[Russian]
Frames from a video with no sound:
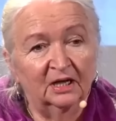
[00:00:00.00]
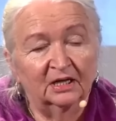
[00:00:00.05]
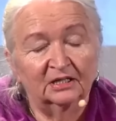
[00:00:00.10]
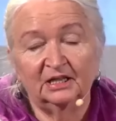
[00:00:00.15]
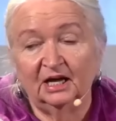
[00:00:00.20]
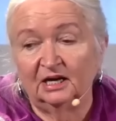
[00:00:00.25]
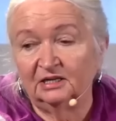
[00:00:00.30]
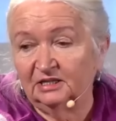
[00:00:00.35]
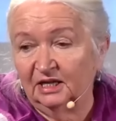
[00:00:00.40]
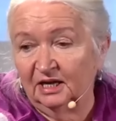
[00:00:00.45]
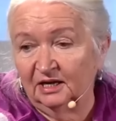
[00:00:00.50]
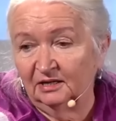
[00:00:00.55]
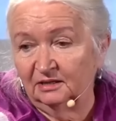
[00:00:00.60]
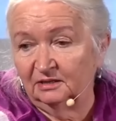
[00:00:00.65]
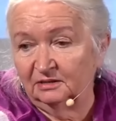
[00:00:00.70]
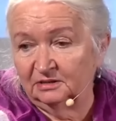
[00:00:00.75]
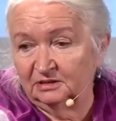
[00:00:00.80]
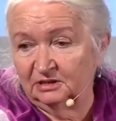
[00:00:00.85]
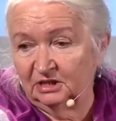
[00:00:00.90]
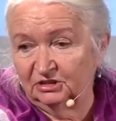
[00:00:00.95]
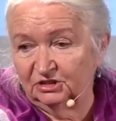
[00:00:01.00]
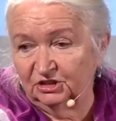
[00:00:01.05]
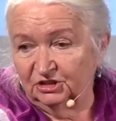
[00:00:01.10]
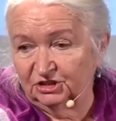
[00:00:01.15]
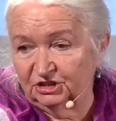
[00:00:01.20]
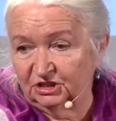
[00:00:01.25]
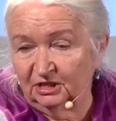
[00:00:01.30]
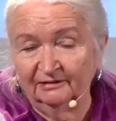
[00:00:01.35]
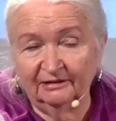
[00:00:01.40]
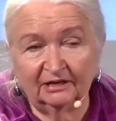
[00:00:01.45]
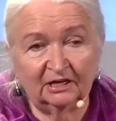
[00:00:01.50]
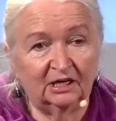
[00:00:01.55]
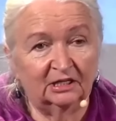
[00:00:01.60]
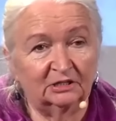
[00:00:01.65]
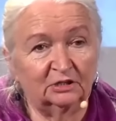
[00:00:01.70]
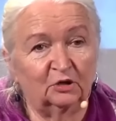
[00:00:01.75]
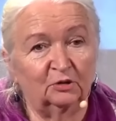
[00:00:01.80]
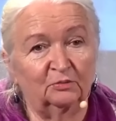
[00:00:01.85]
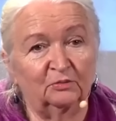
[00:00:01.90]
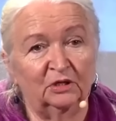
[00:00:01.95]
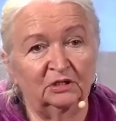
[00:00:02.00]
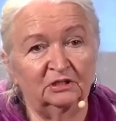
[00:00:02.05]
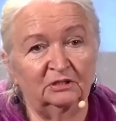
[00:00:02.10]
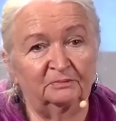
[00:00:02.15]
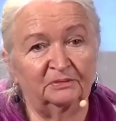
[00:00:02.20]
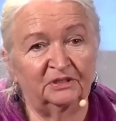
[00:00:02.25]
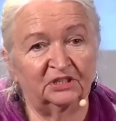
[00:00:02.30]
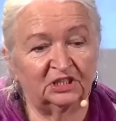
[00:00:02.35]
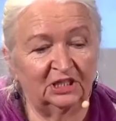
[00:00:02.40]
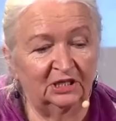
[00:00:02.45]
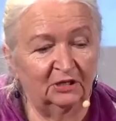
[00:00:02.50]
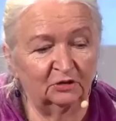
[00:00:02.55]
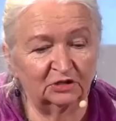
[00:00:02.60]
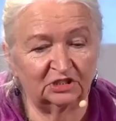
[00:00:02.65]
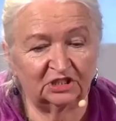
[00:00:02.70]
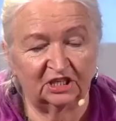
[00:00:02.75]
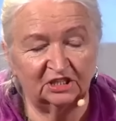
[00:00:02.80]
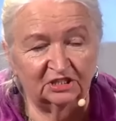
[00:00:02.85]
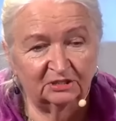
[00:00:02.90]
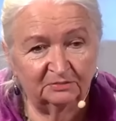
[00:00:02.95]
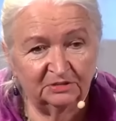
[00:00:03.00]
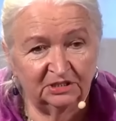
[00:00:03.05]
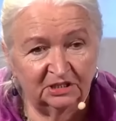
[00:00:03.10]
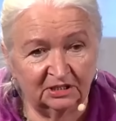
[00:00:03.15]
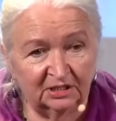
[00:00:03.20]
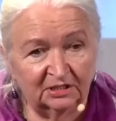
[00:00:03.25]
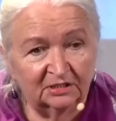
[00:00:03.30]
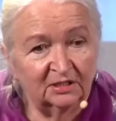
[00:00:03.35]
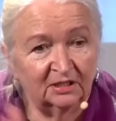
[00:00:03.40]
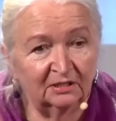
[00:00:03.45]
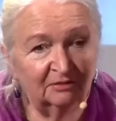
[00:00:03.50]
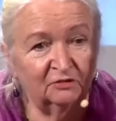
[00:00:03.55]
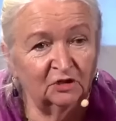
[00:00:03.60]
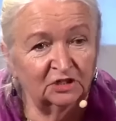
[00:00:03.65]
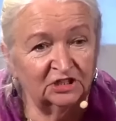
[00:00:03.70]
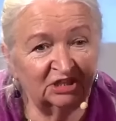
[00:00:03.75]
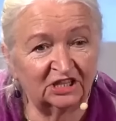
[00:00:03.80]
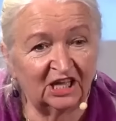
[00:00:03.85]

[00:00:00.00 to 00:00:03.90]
Тогда, э, значит, человек, к которому они пришли, он, скажем, делает вот